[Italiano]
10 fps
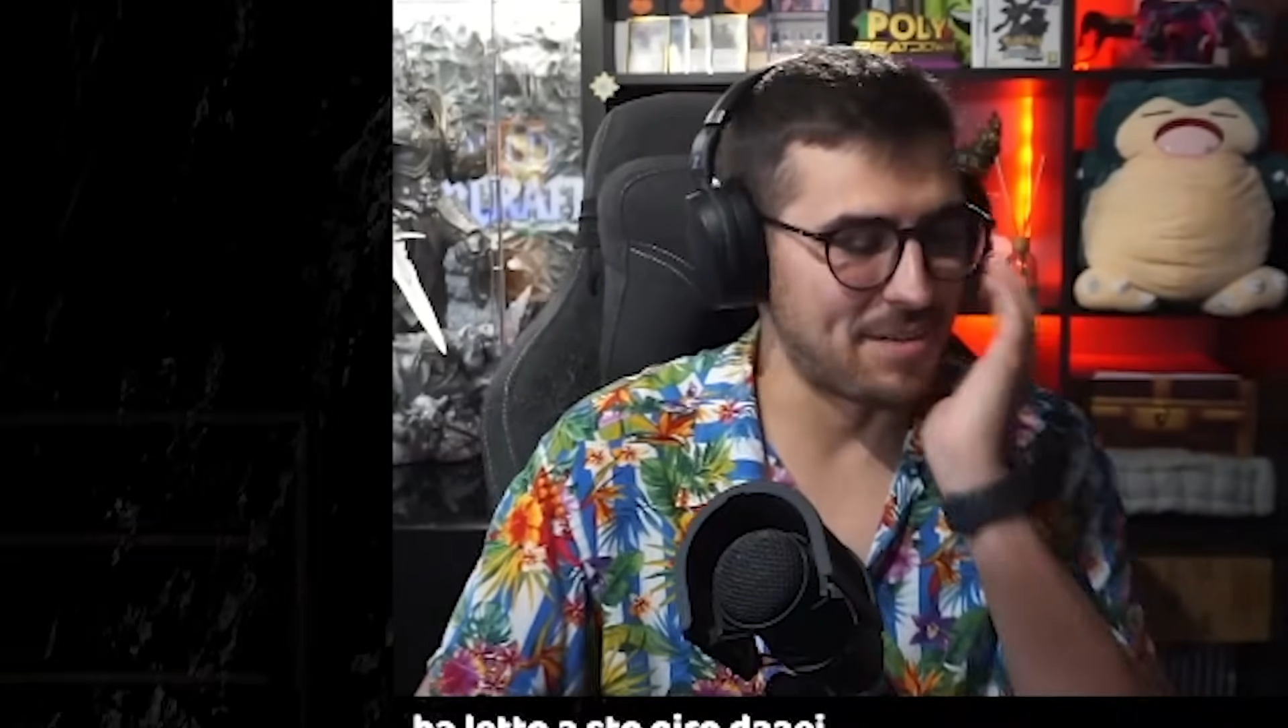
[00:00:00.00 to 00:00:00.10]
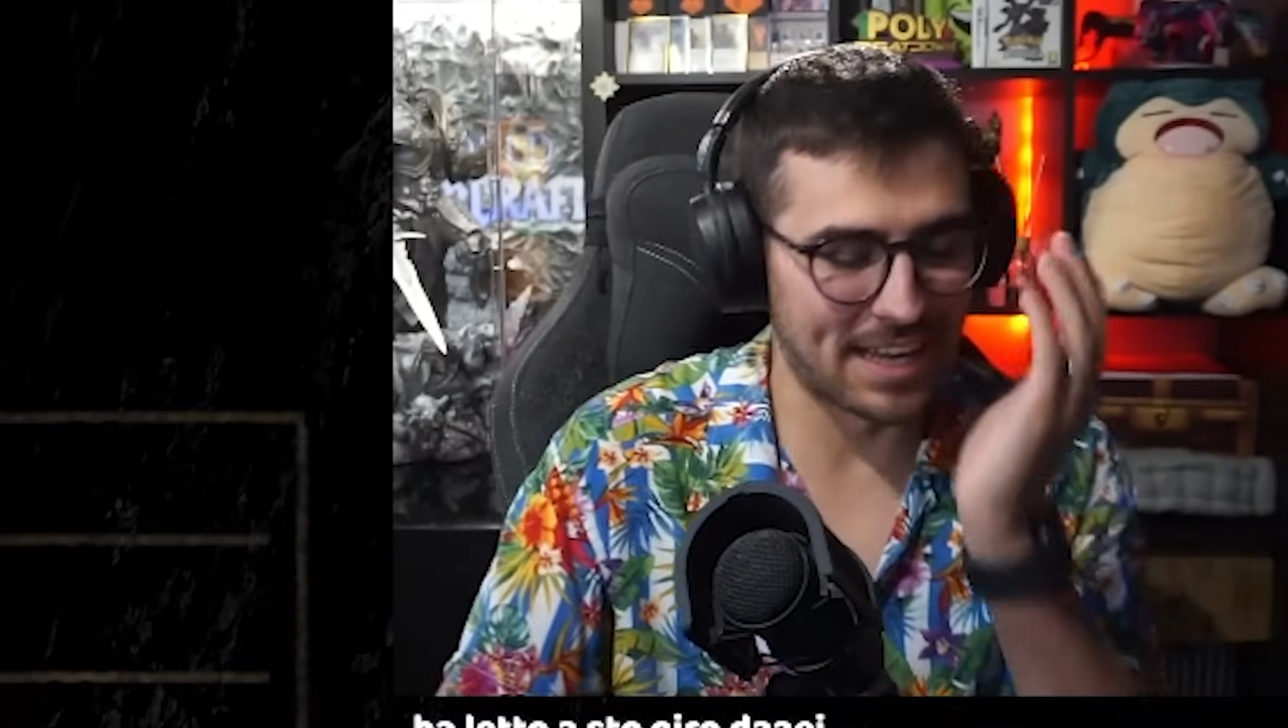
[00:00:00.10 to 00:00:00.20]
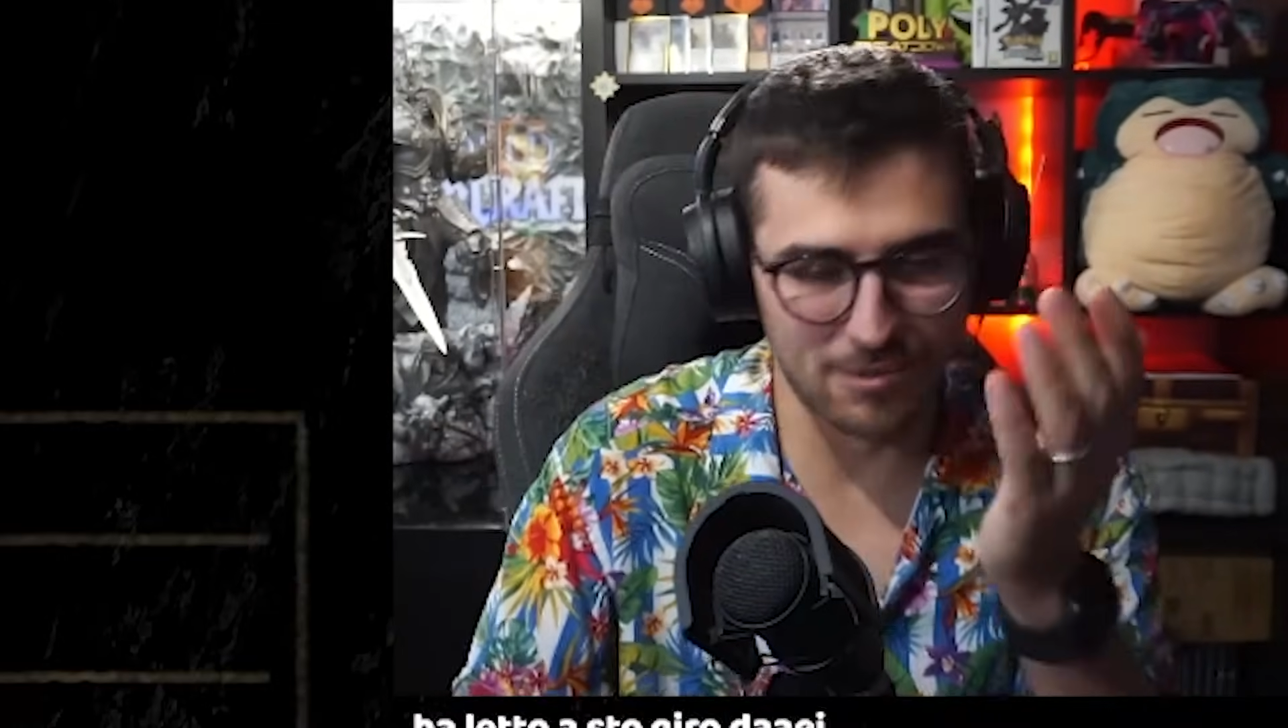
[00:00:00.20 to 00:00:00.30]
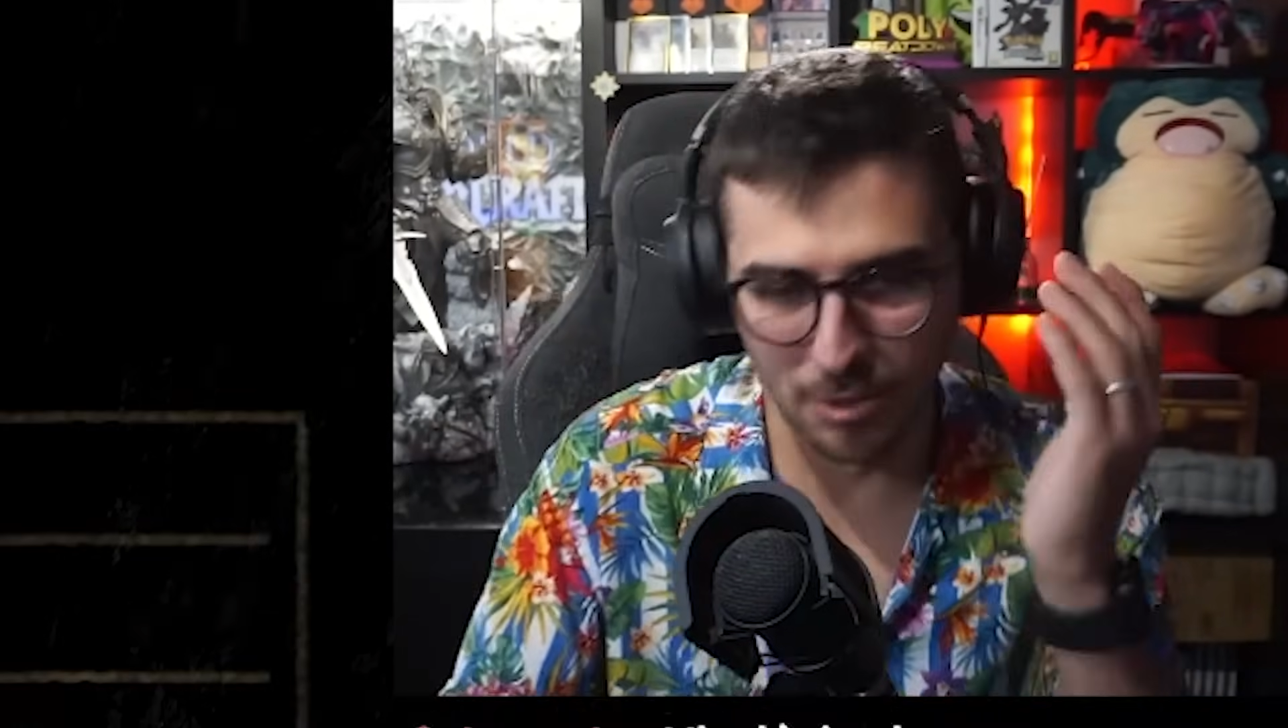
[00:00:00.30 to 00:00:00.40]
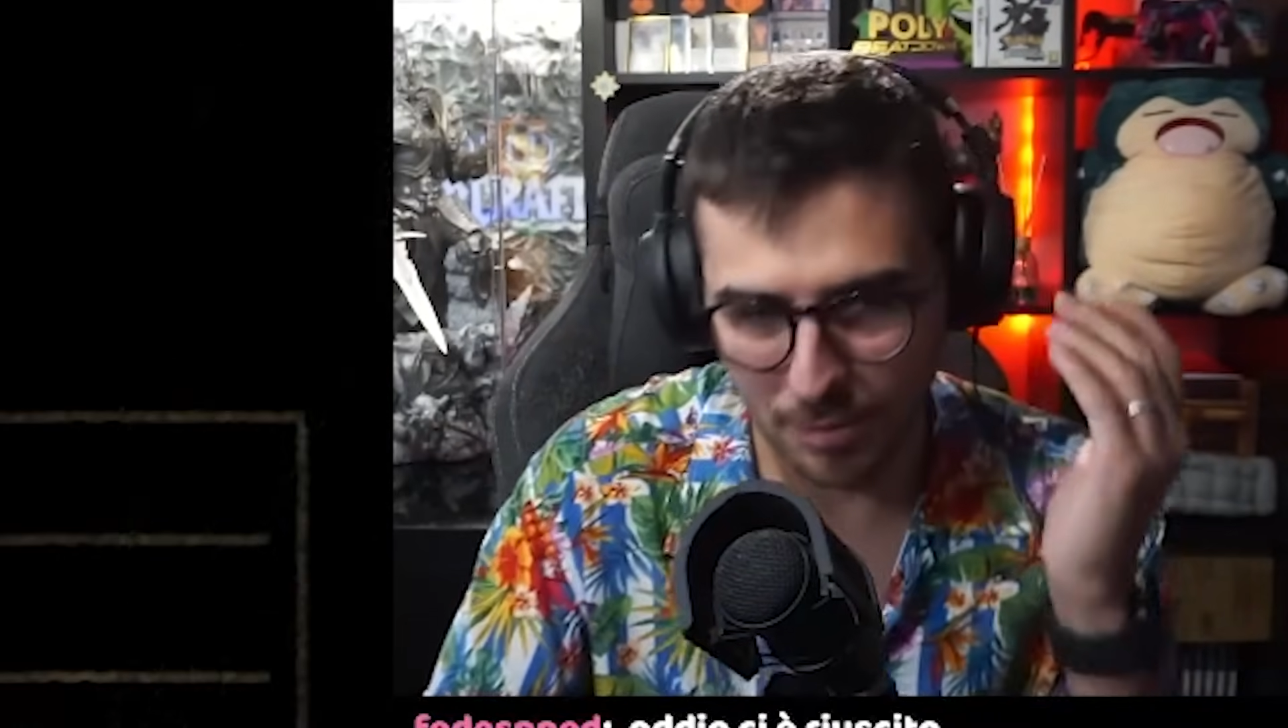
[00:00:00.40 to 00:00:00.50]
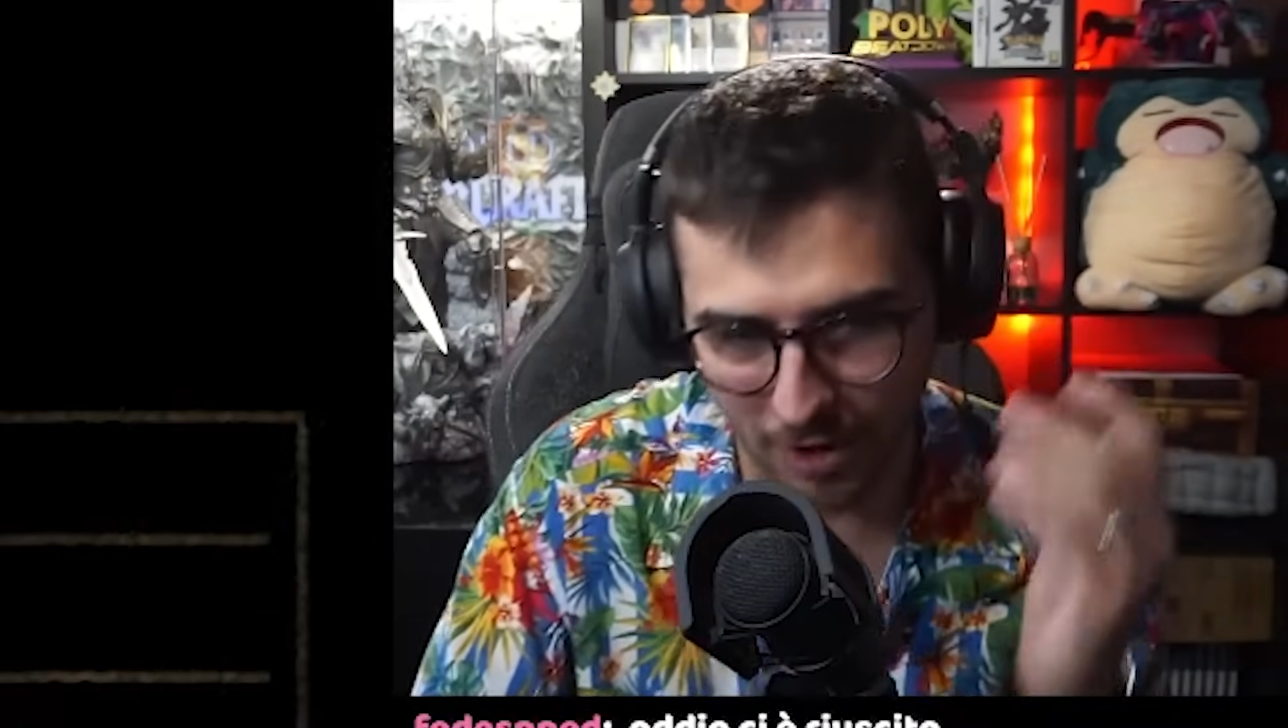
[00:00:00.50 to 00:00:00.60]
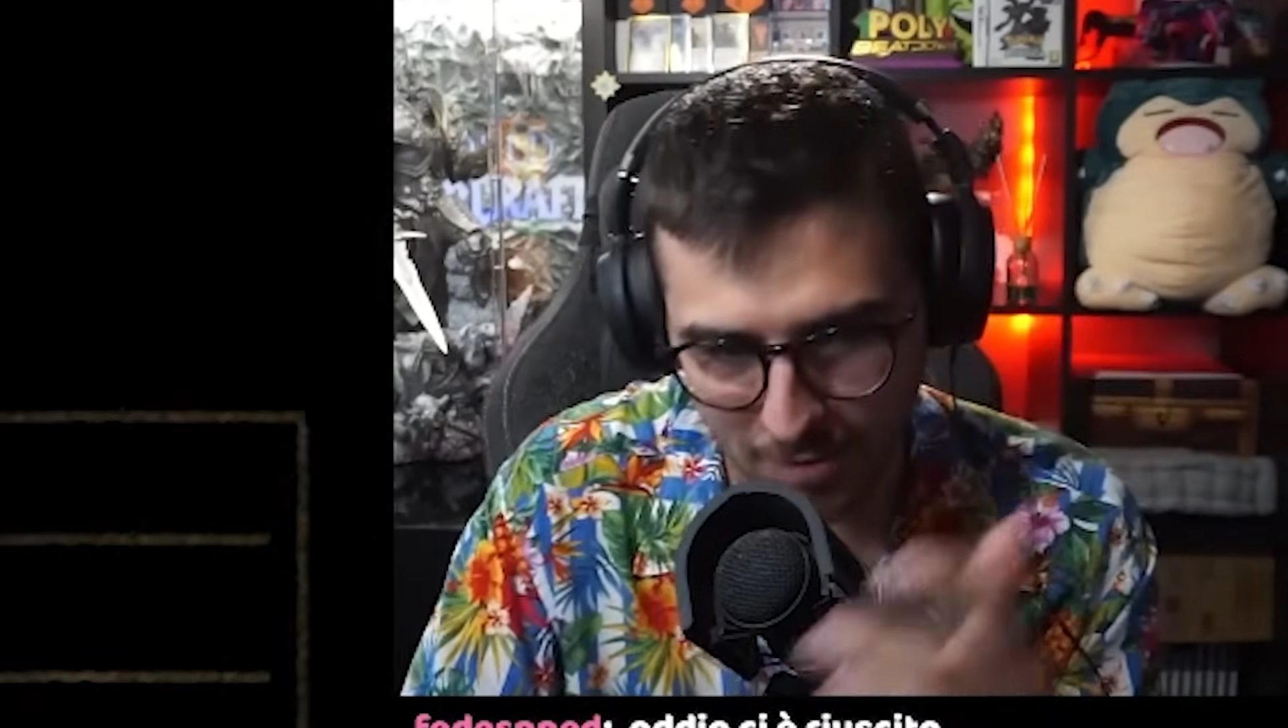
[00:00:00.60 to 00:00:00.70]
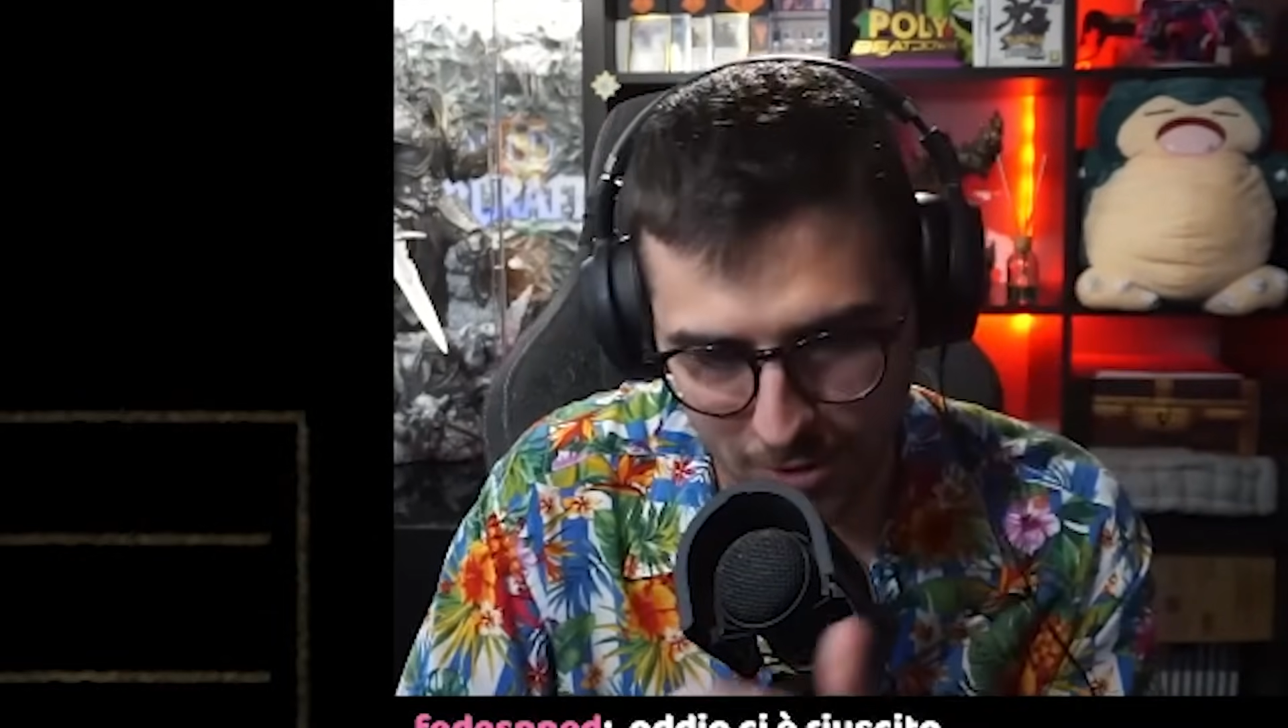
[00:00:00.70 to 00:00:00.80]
perché avevo paura